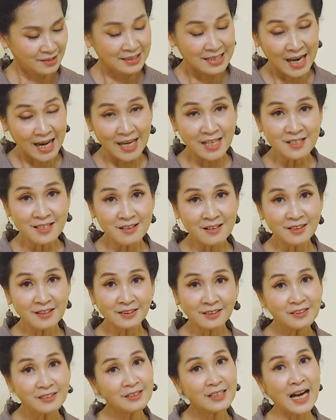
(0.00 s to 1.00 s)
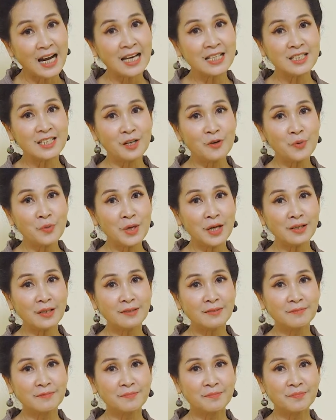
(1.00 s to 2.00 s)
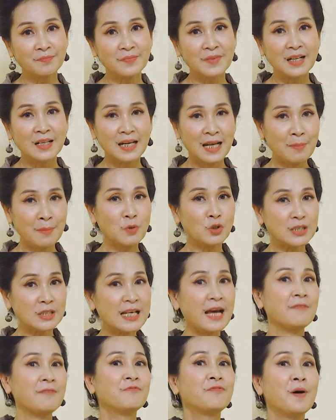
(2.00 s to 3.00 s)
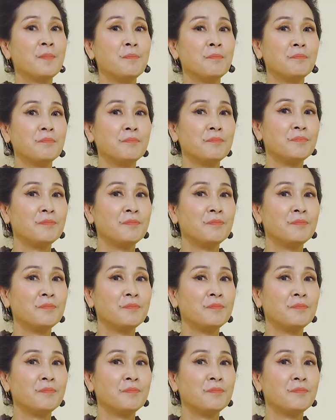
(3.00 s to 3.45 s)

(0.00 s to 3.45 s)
hãy nhớ thư can dưỡng huyết là một sản phẩm